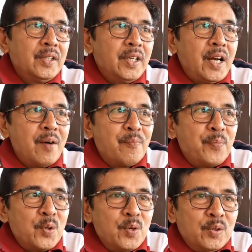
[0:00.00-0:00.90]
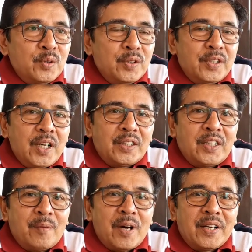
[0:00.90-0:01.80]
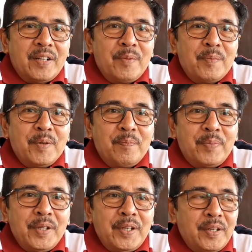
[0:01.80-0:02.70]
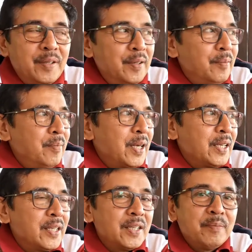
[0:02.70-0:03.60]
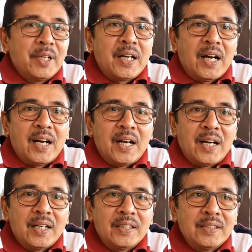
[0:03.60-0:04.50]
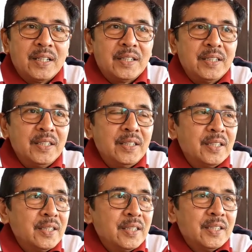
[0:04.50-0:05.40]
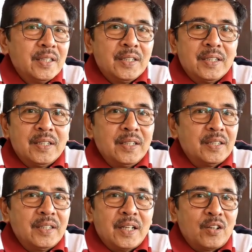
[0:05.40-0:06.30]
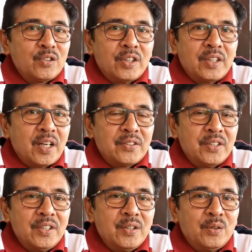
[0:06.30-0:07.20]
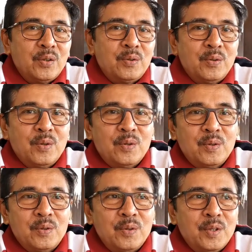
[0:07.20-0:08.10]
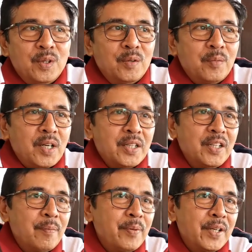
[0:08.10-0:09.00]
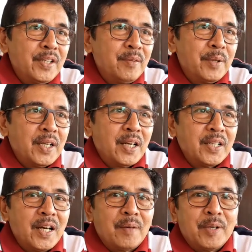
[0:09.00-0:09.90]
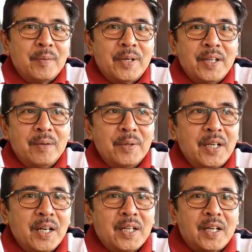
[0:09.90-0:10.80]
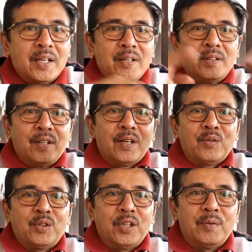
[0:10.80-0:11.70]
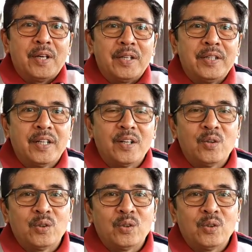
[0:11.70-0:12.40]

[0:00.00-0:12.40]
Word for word: Di kampung dia tiap hari bermimpi berada di Mekah. Jadi dia tidak konsentrasi di Kota itu. Maka dia pergi berkelana kemana-mana, berkelana dalam tangga kutip ya, dia ke